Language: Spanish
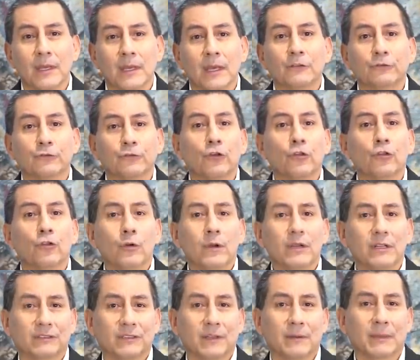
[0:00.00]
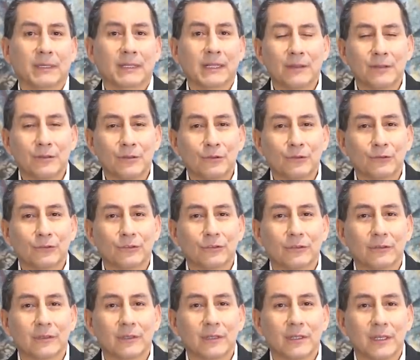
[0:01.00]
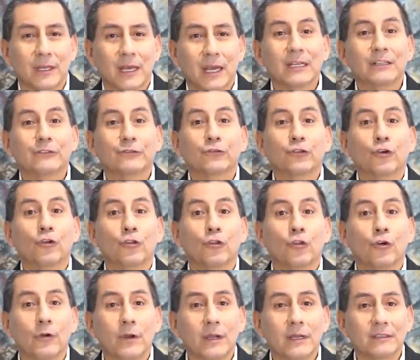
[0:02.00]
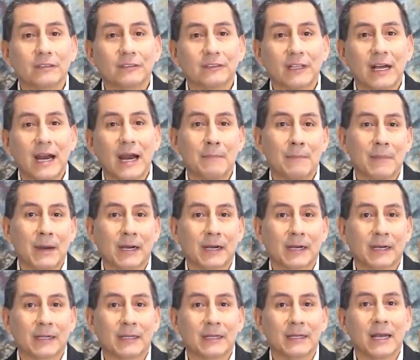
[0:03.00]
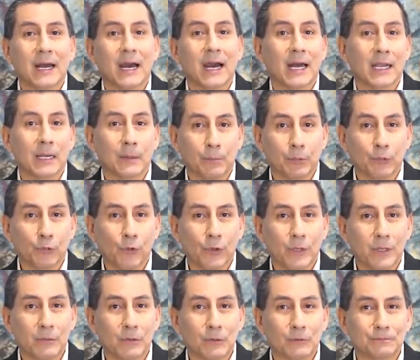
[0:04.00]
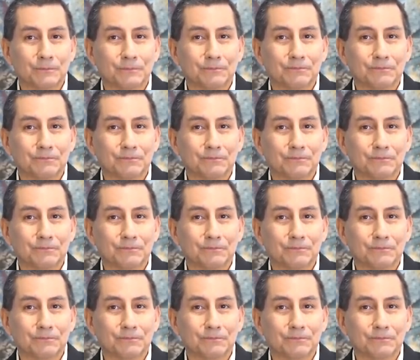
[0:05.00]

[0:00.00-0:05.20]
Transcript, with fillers: Esto no es amar a Dios. Esto no es amar al prójimo.